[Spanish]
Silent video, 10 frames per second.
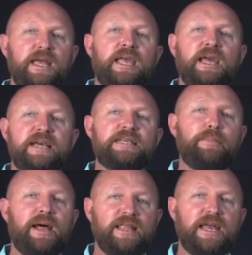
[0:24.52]
Y en
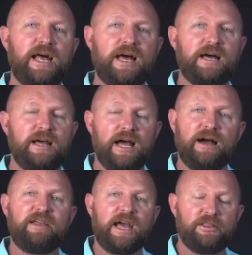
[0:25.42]
esa pradera
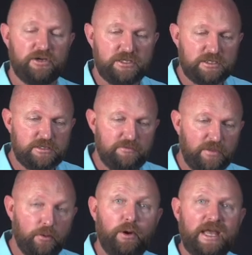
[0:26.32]
había dos
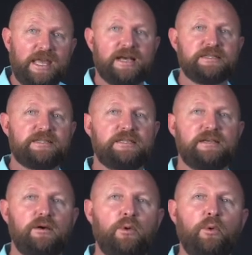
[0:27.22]

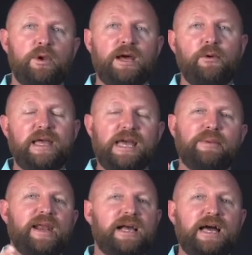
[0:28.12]
huellas, una huella
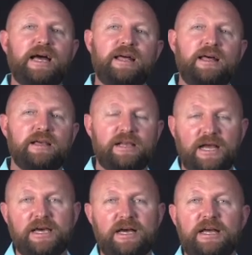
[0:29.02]
para cada,
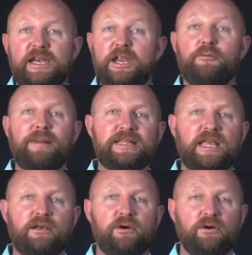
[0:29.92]
cada
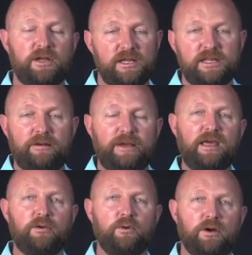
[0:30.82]
neumático del
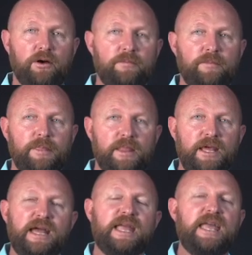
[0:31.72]
vehículo.
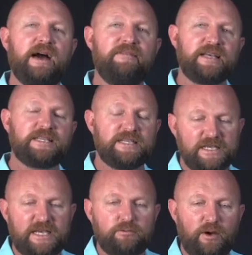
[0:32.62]
Y a veces
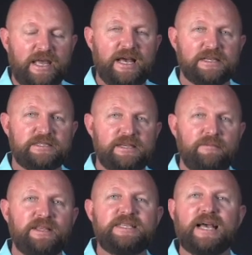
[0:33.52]
esas huellas
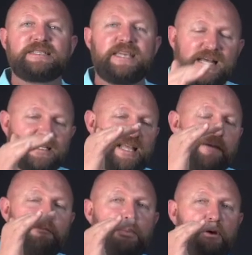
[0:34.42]
se hacían
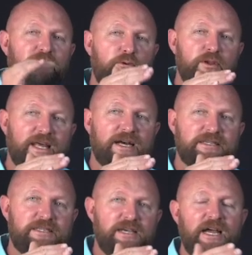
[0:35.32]
tan
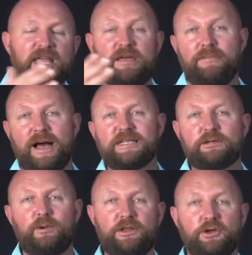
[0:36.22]
profundas y
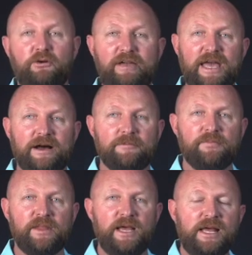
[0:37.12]
más cuando
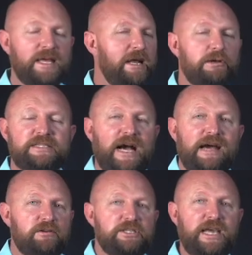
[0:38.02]
llovía que los
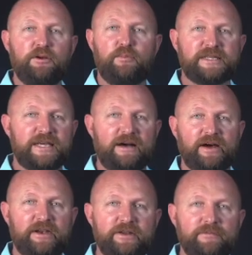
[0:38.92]
carros ya no pasaban.